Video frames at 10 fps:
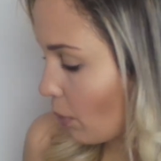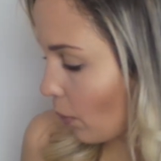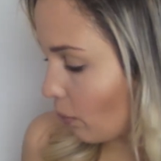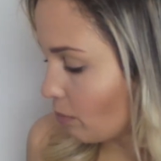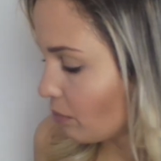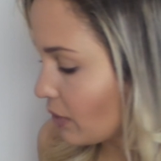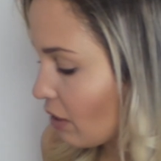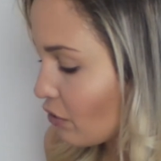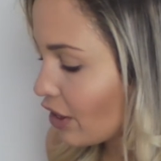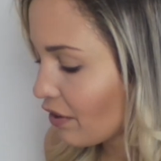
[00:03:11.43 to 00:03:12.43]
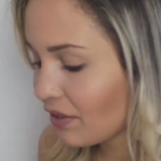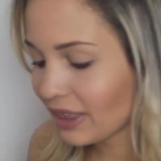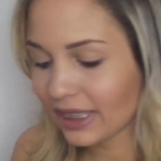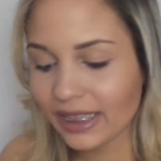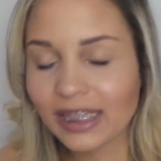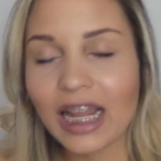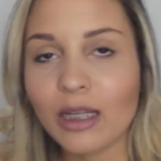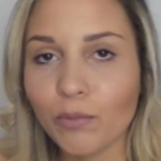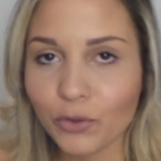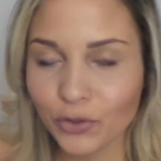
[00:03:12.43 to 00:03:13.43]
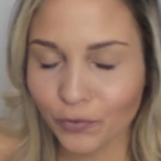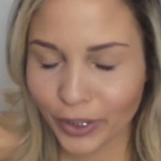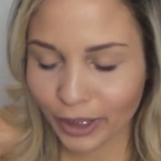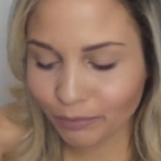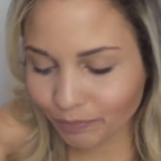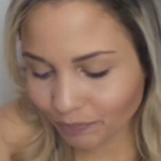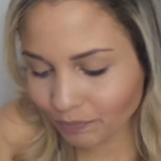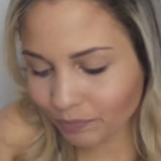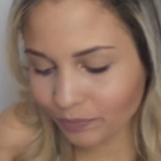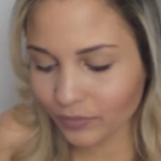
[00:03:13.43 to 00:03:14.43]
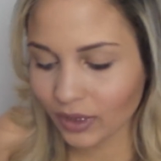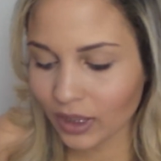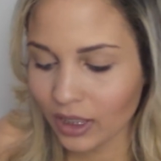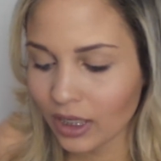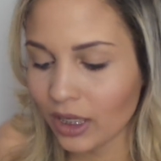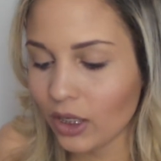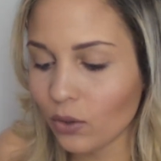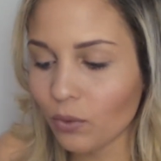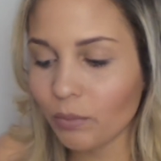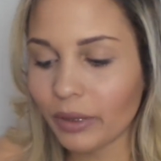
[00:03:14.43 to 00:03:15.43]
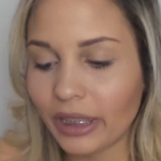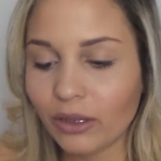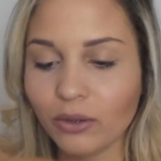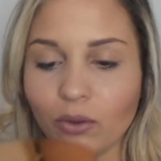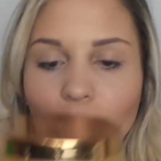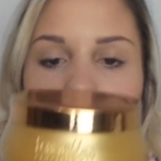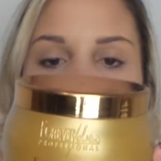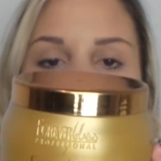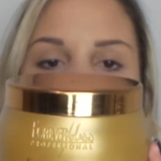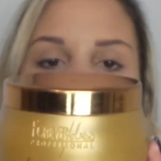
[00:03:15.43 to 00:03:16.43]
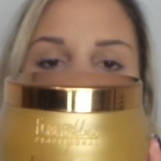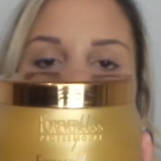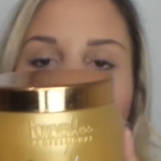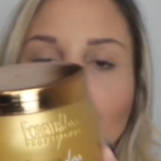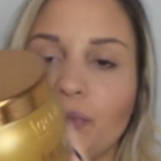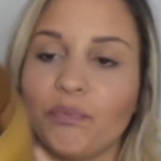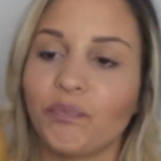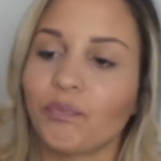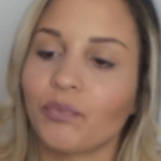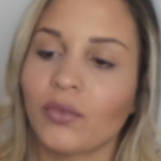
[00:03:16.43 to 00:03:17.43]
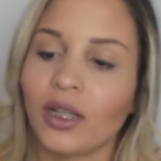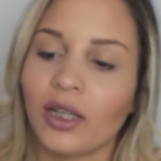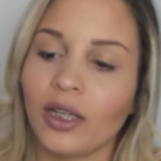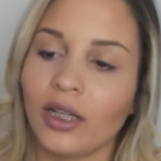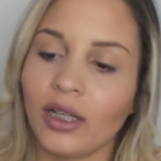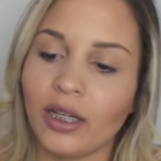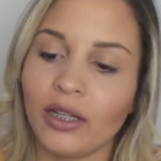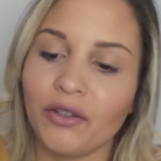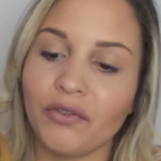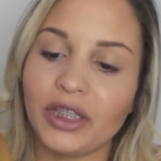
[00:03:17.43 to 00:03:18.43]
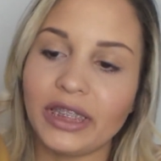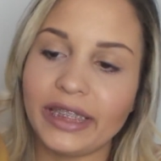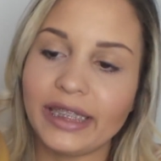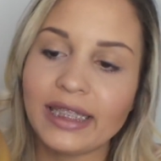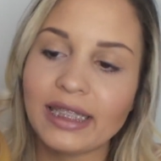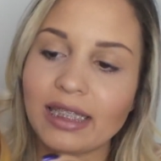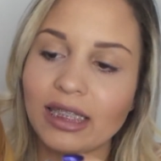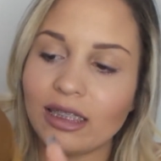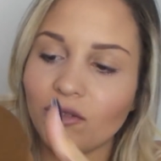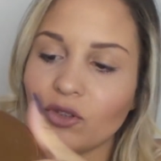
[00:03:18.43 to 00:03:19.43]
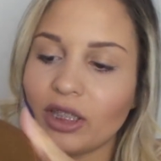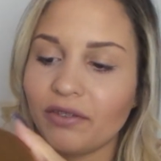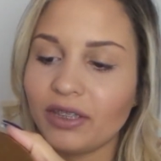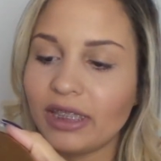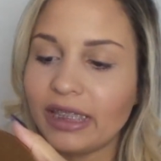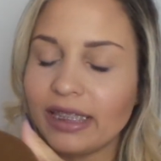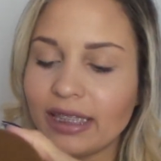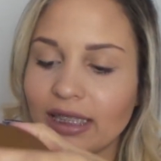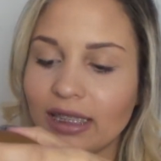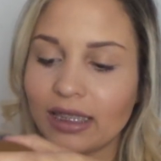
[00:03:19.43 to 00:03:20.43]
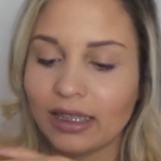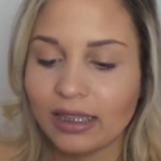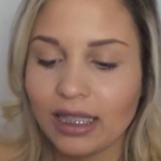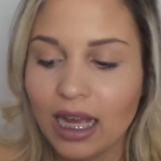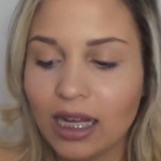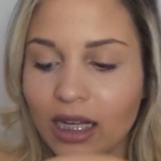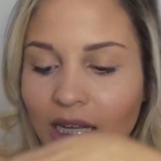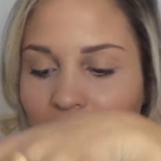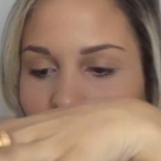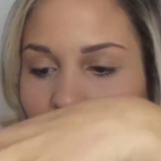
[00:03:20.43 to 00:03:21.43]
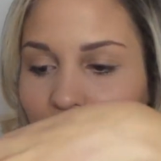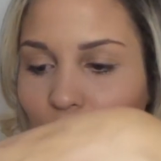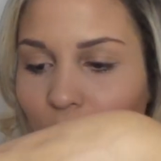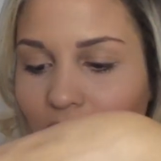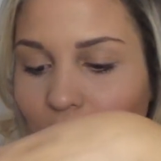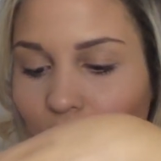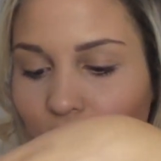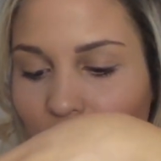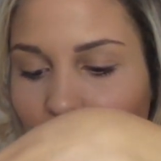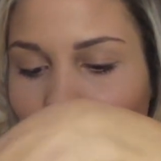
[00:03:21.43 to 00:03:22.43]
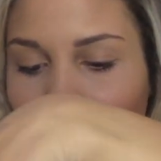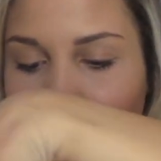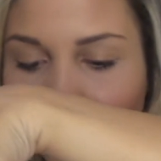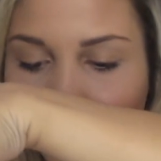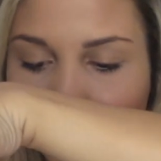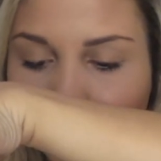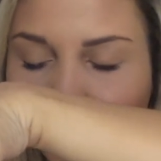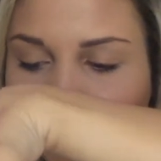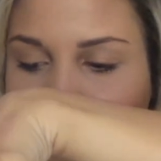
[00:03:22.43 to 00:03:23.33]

Bom, na Forever Leaf, lá na Beauty Fair, eu comprei o banho de verniz da Forever Leaf, tá? Ele é um quilo de creme aqui.